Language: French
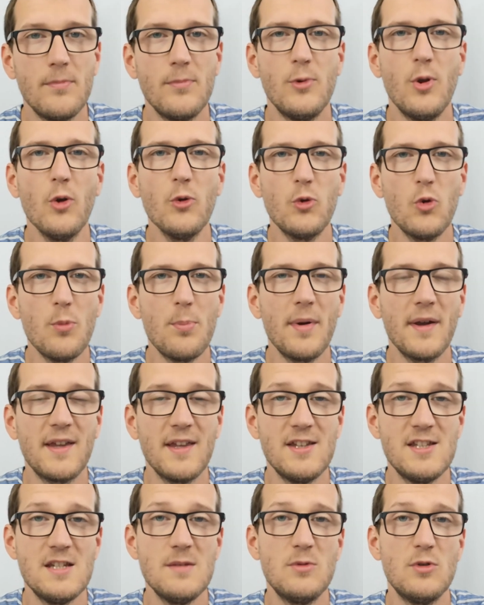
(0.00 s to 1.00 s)
Dans ce
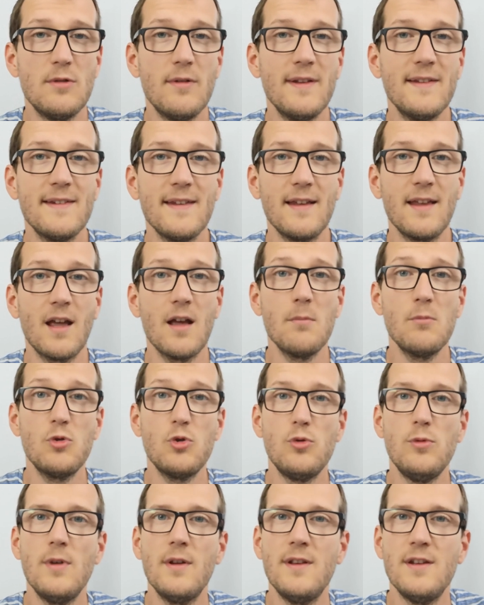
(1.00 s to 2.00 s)
paquet de chips de 25 grammes,
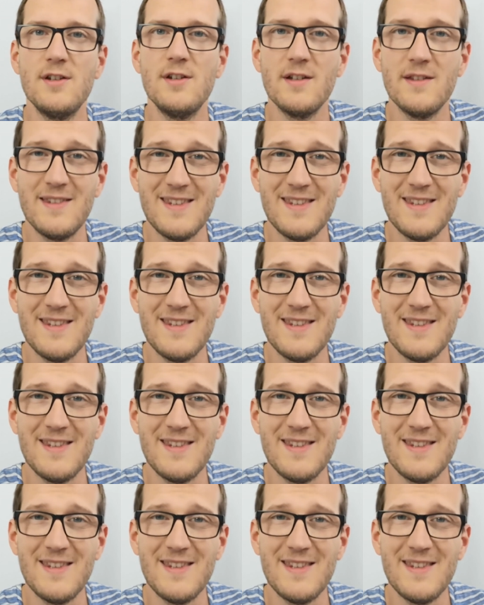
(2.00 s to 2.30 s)
tu as déjà